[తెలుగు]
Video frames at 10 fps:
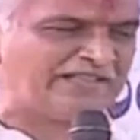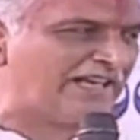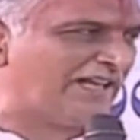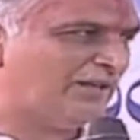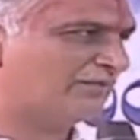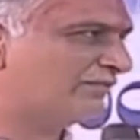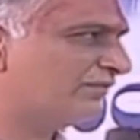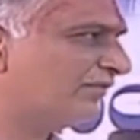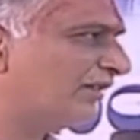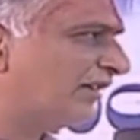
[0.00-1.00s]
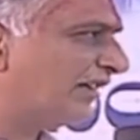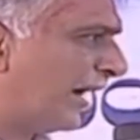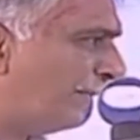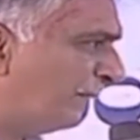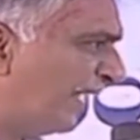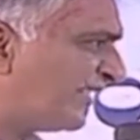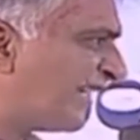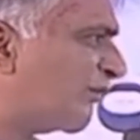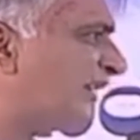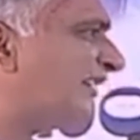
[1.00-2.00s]
ధరలు కాంప్లెక్స్
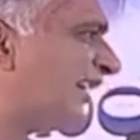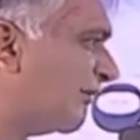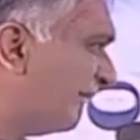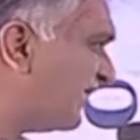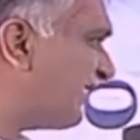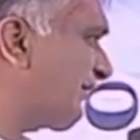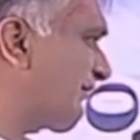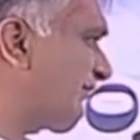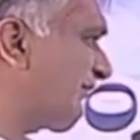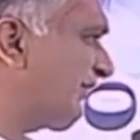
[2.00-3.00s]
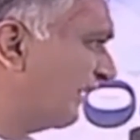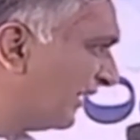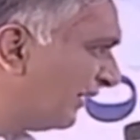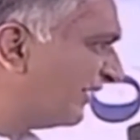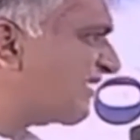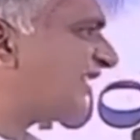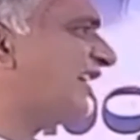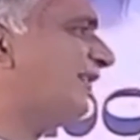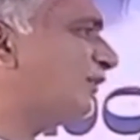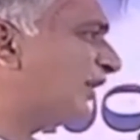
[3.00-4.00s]
ఎరువుల ధరలు పెంచిండ్రు ఇంకా
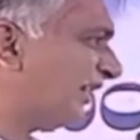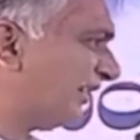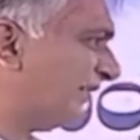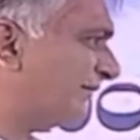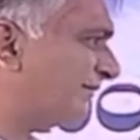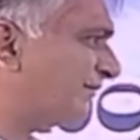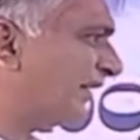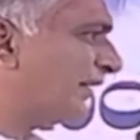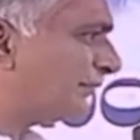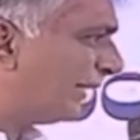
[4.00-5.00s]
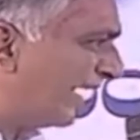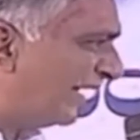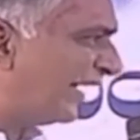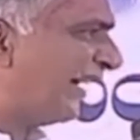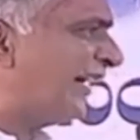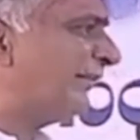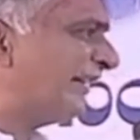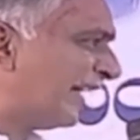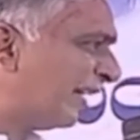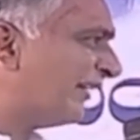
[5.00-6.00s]
పెంచుతారట ముంగటికి బాయిల కాడ
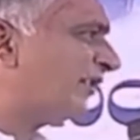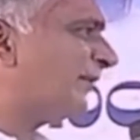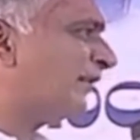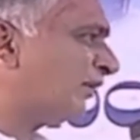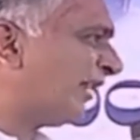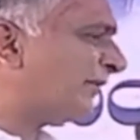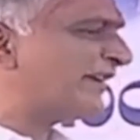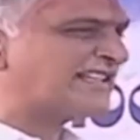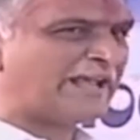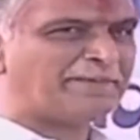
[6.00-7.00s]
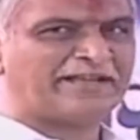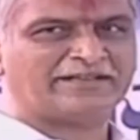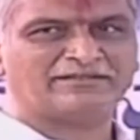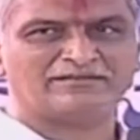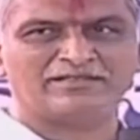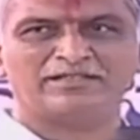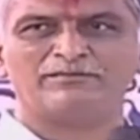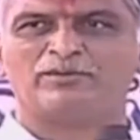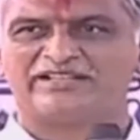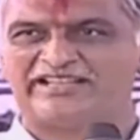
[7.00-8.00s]
మీటర్లు పెట్టమంటున్నది బీజేపీ
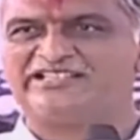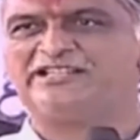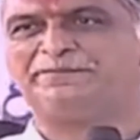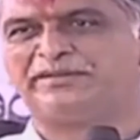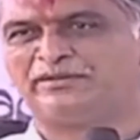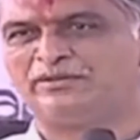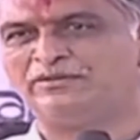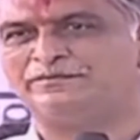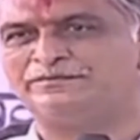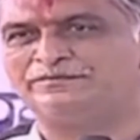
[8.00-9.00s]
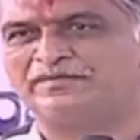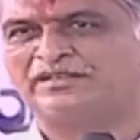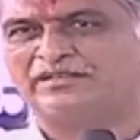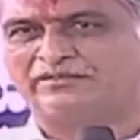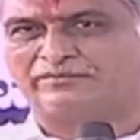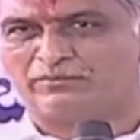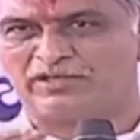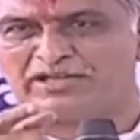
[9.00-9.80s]
మొన్న ఏం చెప్పిండ్రు మొన్న